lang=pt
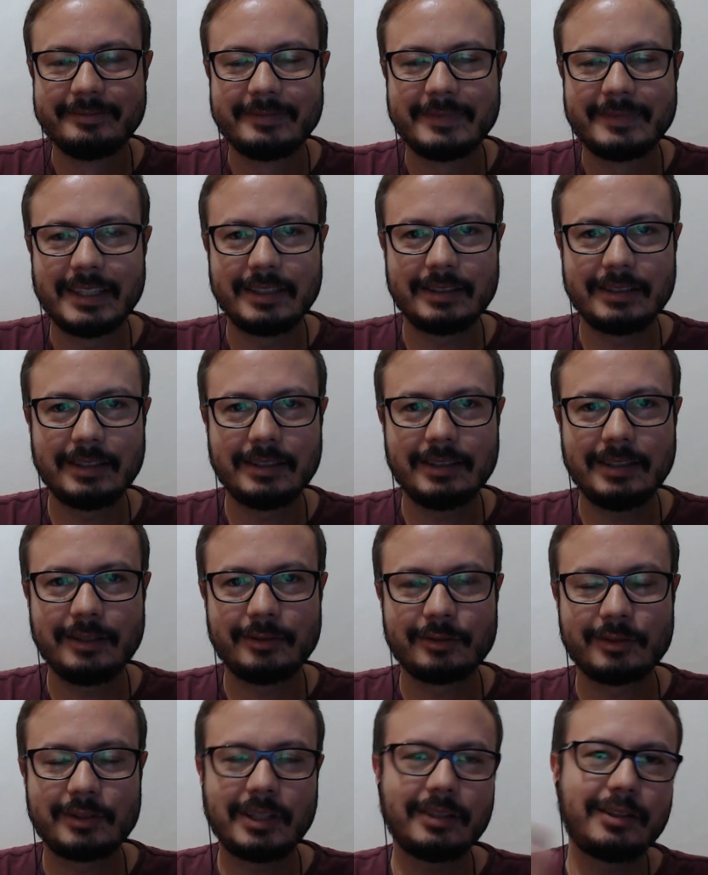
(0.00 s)
Tá entendendo?
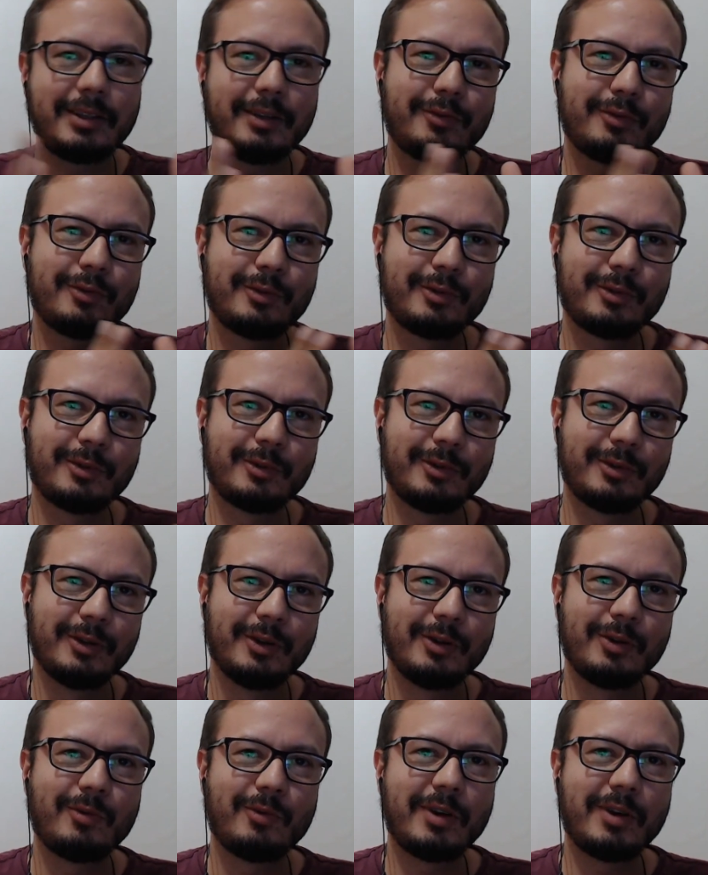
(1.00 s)
Até teve
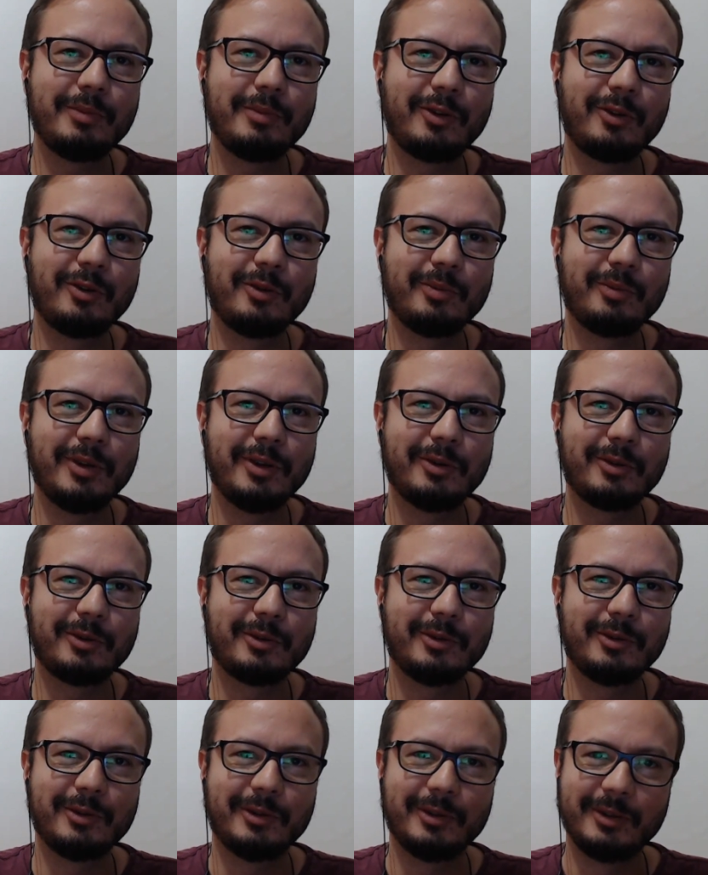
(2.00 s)
um, amigo
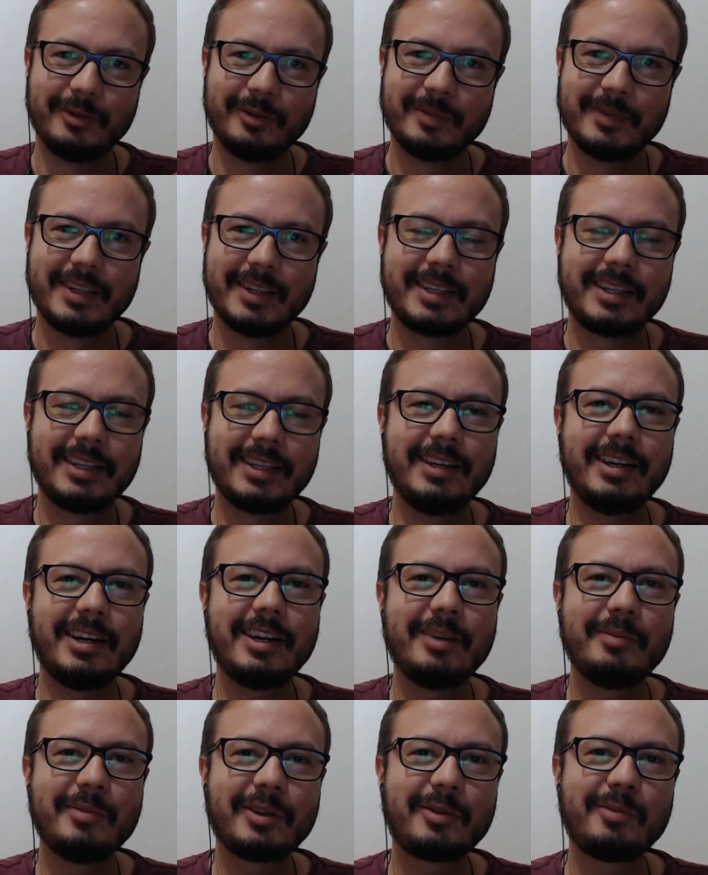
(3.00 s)
meu,
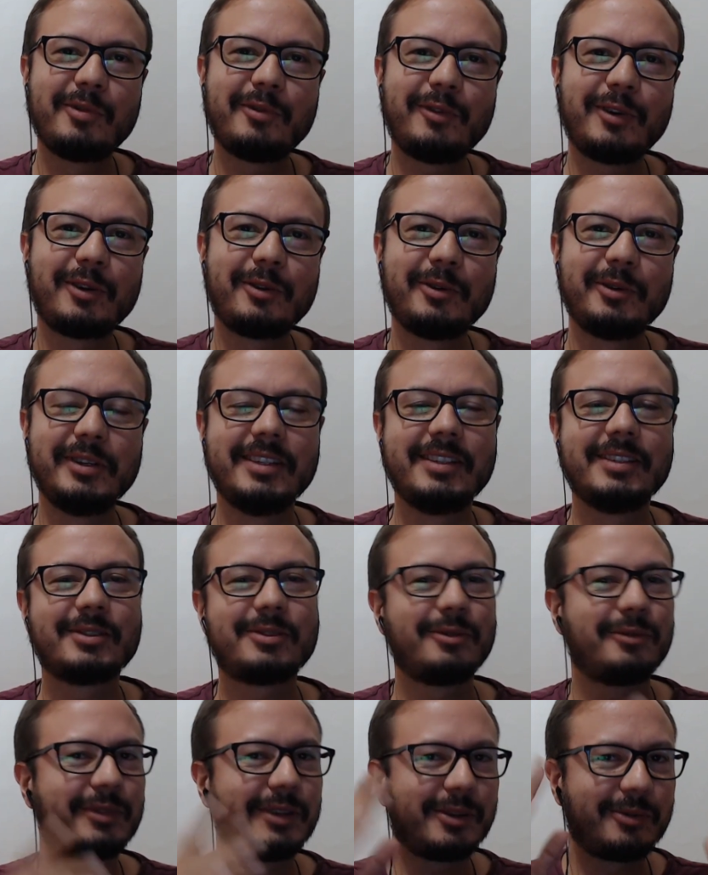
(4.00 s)
Guilherme, que me falou isso.
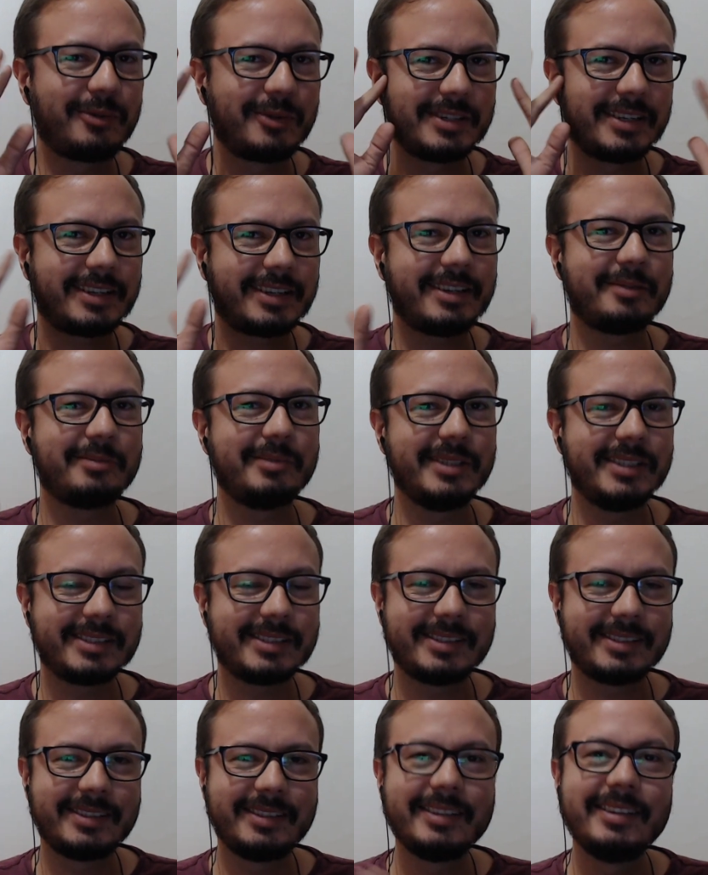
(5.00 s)
Eu fiquei com isso na
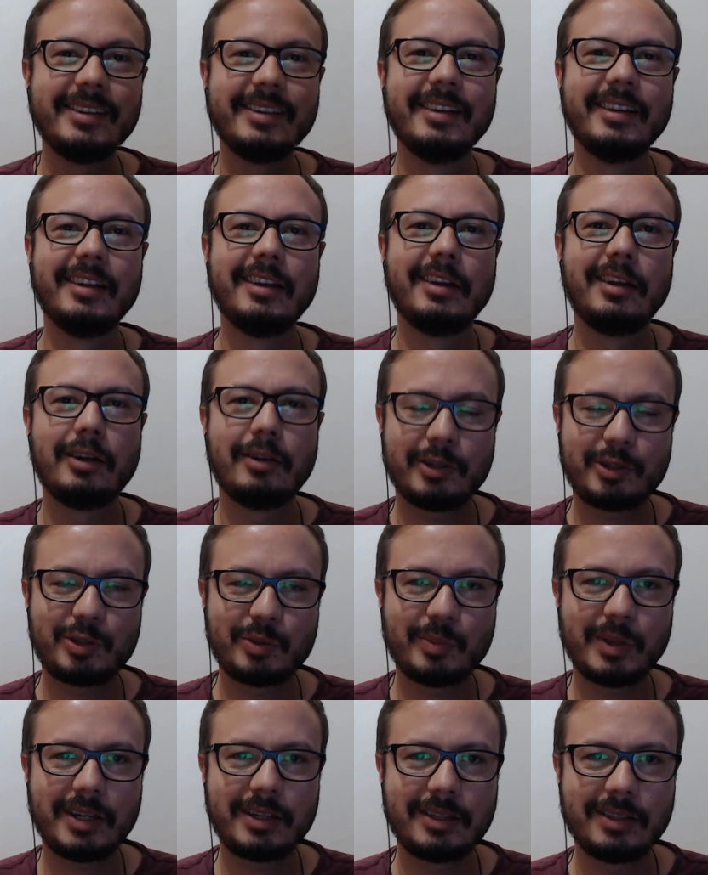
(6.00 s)
cabeça e eu acho
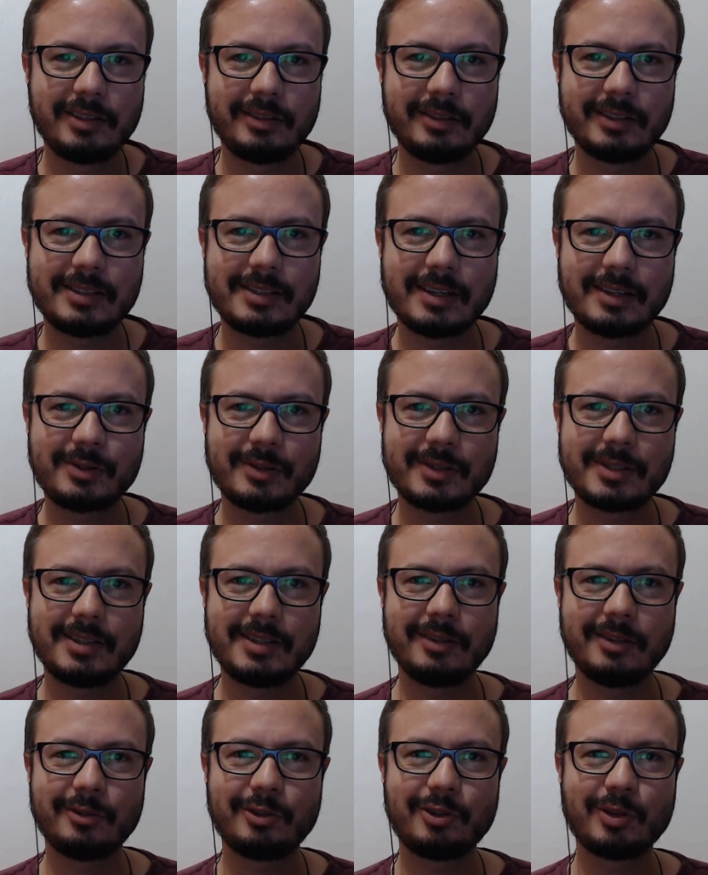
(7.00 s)
bacana esse
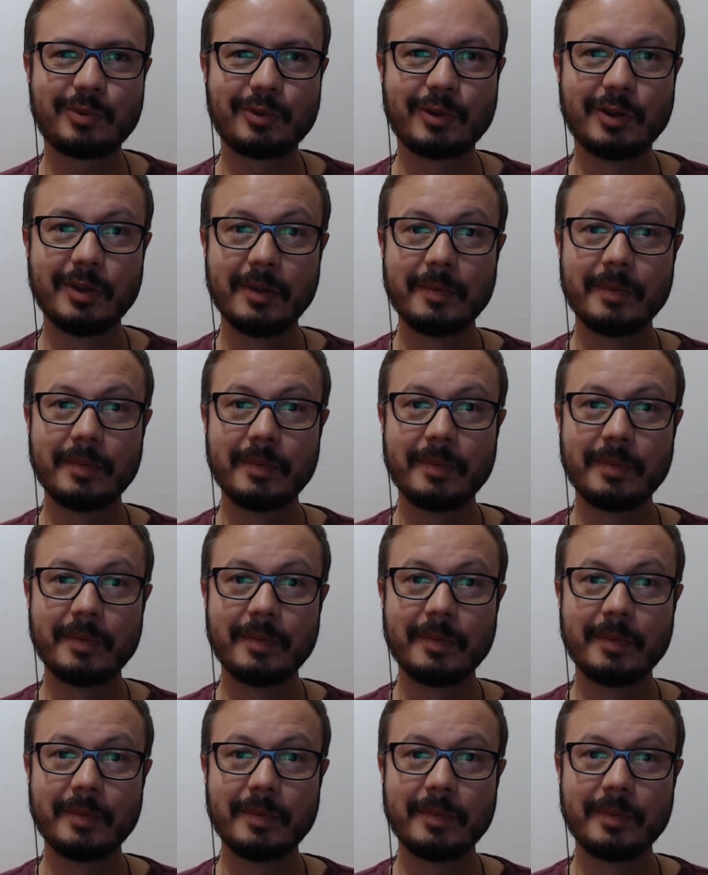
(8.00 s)
raciocínio. Tipo,